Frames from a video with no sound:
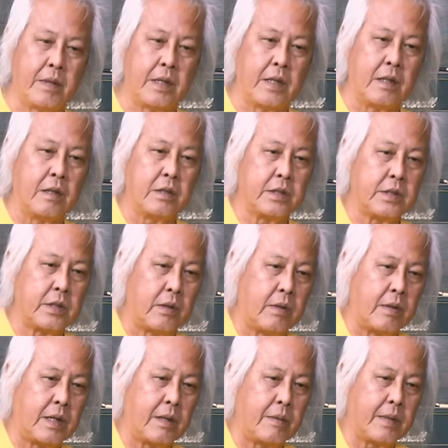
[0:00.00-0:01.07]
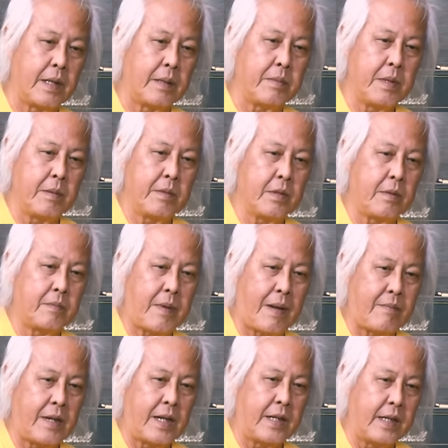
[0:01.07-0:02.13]
ไปถึงคอนโซลเขาไงพี่ไม่ต้องป
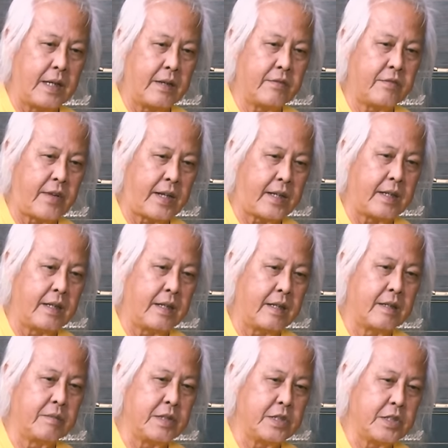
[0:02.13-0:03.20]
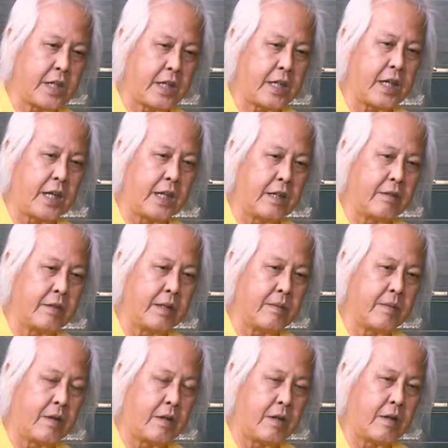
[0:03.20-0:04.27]
รับอะไรนะแฟลตเนี่ยพี่เช็คเกณฑ์เท่านี้
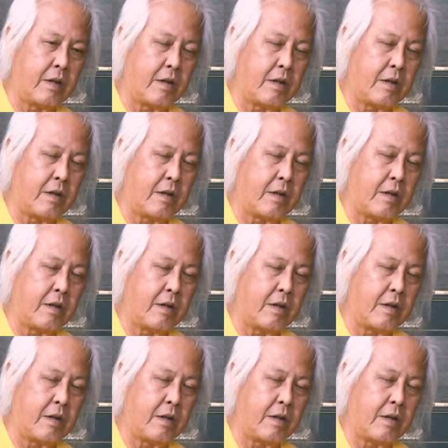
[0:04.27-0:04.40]
พอ